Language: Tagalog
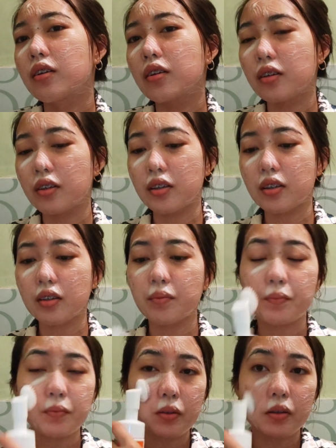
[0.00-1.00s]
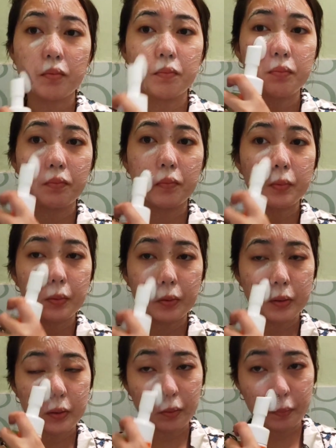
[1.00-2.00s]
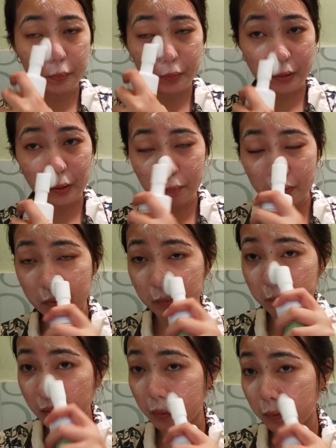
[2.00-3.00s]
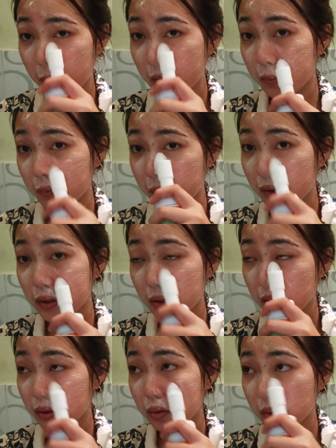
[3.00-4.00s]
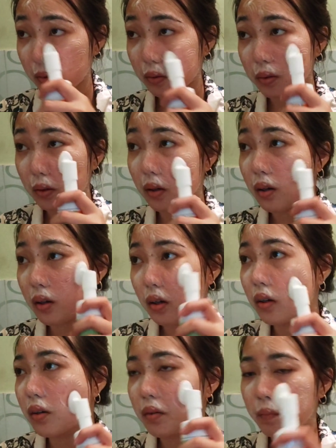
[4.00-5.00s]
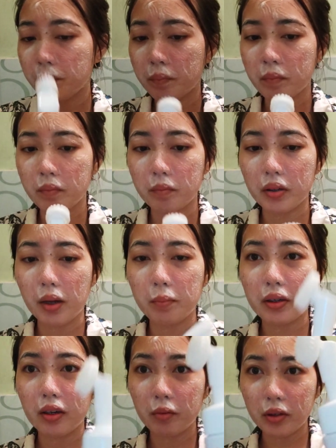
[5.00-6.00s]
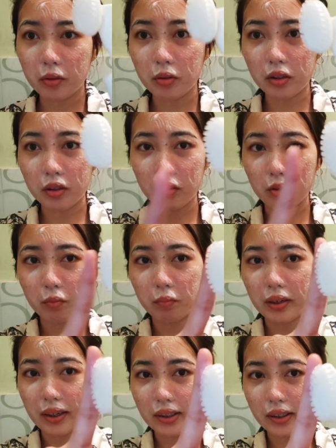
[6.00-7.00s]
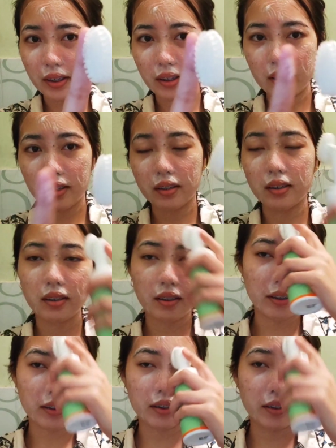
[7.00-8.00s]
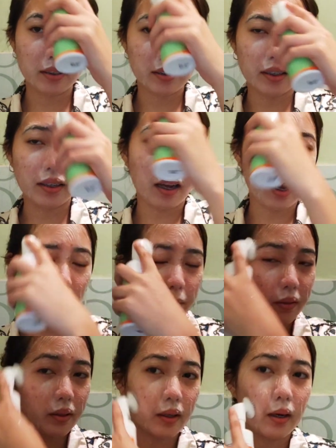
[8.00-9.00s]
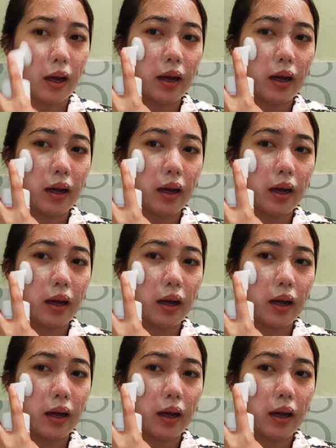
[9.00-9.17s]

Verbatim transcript: is, syempre pagtapos kong panlawan yung face ko, binabanlawan ko din tong bristle. Kasi dyan nakapit na